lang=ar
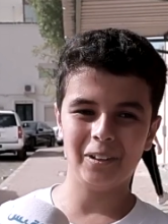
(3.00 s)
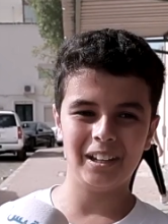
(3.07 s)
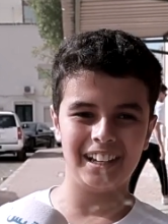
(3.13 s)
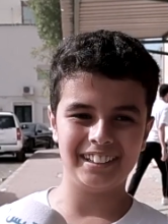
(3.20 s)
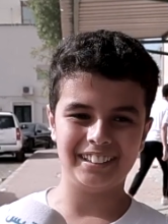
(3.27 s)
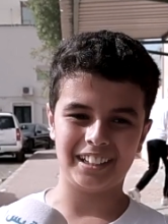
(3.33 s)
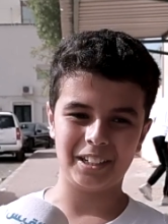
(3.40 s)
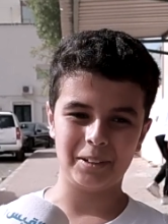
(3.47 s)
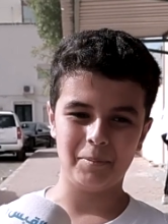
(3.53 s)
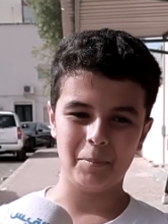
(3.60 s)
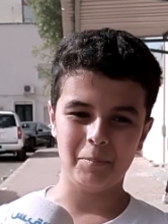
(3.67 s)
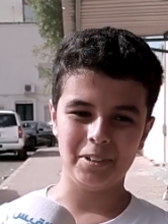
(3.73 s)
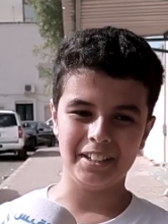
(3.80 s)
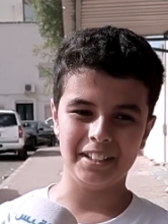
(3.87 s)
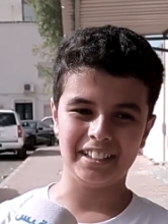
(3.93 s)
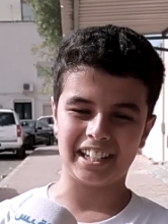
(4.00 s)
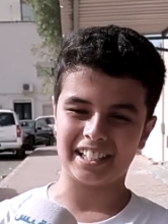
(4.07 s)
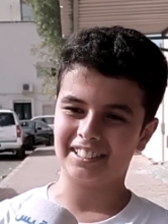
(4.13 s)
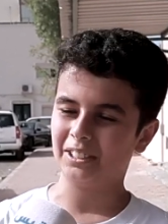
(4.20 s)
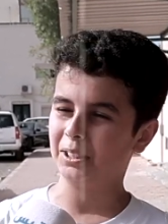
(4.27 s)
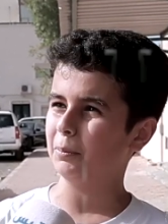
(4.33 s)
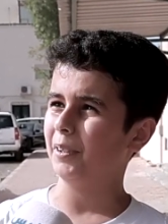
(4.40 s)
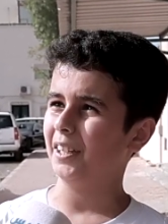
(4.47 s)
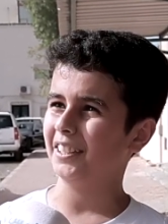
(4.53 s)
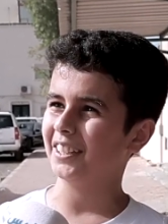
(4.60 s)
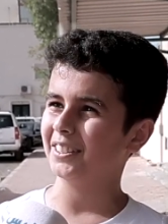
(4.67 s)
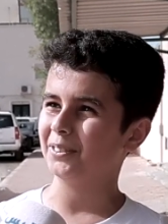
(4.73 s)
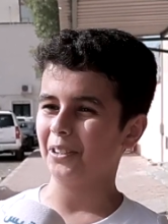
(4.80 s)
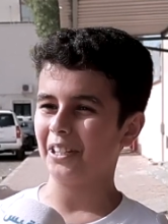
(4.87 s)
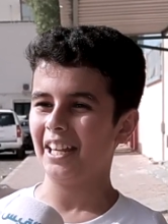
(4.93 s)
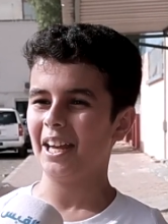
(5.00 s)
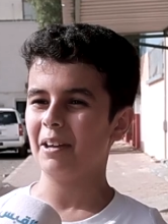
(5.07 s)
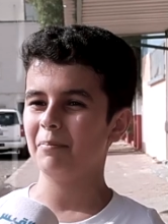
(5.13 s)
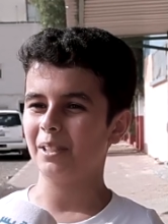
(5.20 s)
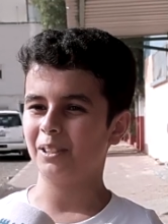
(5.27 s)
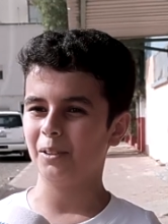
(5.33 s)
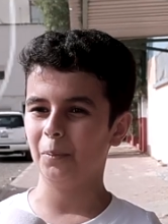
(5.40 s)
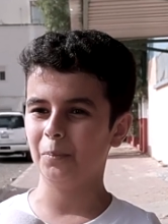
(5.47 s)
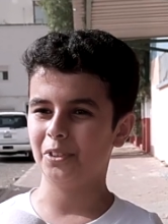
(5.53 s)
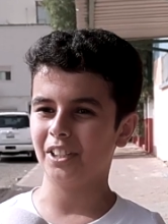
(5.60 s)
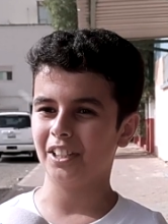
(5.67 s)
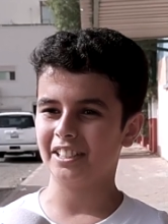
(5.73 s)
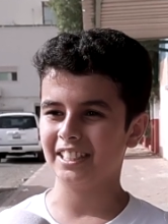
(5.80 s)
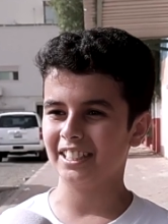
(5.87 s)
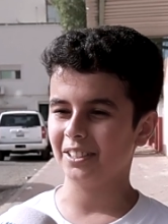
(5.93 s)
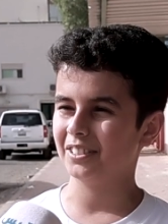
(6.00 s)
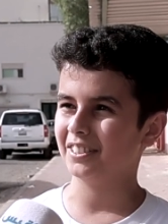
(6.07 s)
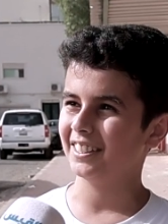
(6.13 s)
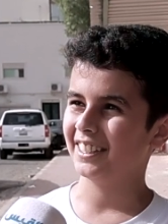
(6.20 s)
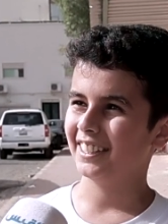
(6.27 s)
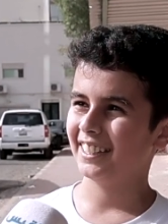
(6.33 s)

والله تقريبا من درس اجتماعيات وانا حبيت العلوم السياسيه كذي